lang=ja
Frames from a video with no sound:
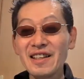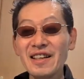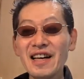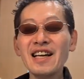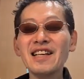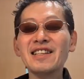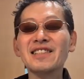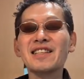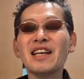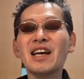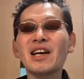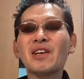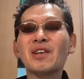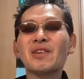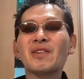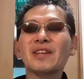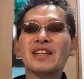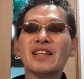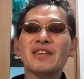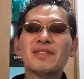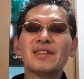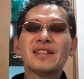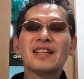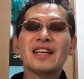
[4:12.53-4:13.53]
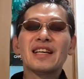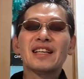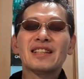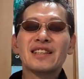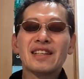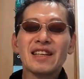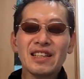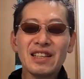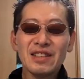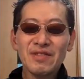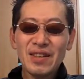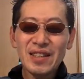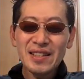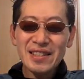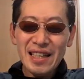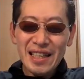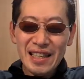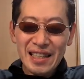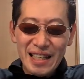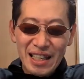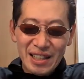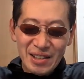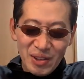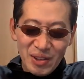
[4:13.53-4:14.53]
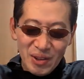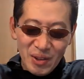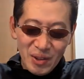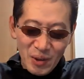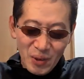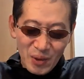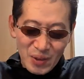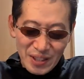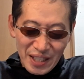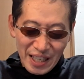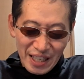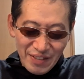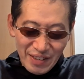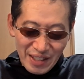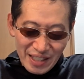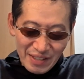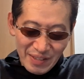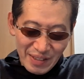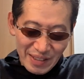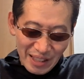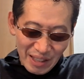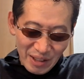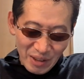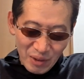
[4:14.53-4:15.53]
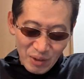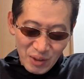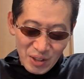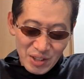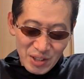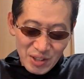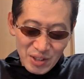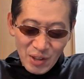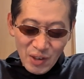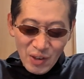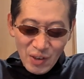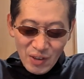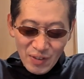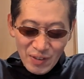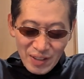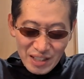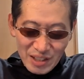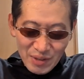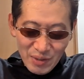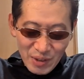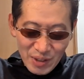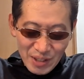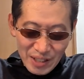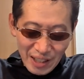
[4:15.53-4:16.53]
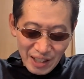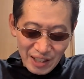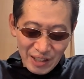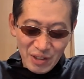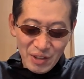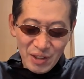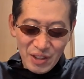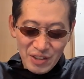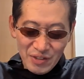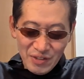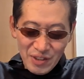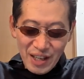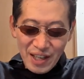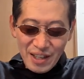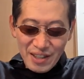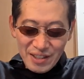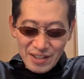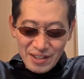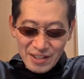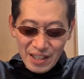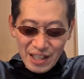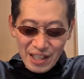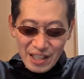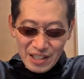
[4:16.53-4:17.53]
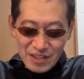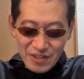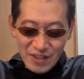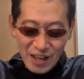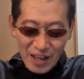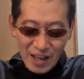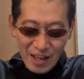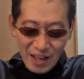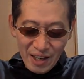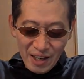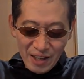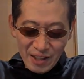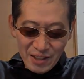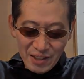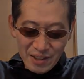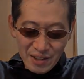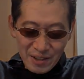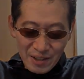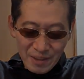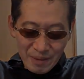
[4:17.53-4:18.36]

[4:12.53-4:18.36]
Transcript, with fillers: はい、最後まで見ていただきましてありがとうございます。またのご視聴お待ち申し上げております。失礼します。